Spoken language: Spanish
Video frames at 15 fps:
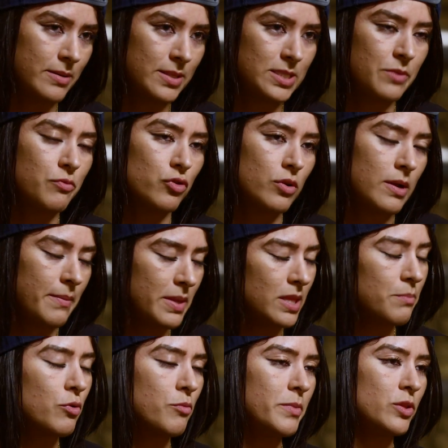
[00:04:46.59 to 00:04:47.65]

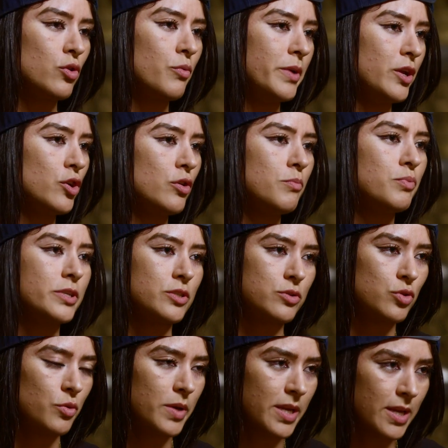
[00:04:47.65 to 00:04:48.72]
desafortunadamente por mi tobillo, pues
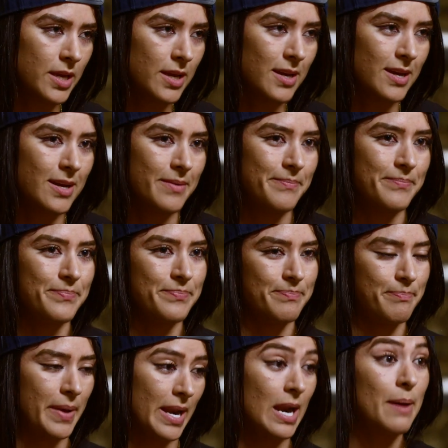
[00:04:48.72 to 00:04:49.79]
tuve que ah,
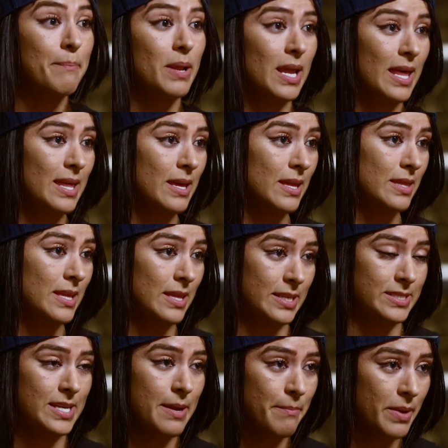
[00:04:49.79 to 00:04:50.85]
parar la pelea de, de,
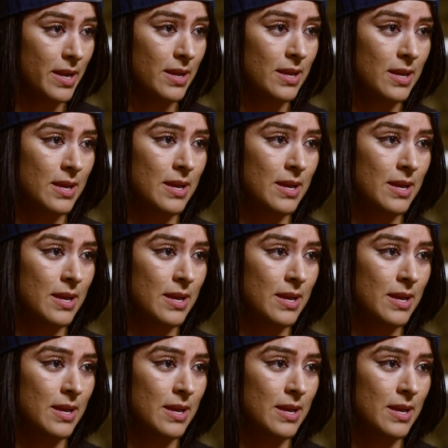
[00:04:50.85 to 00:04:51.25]
diciembre,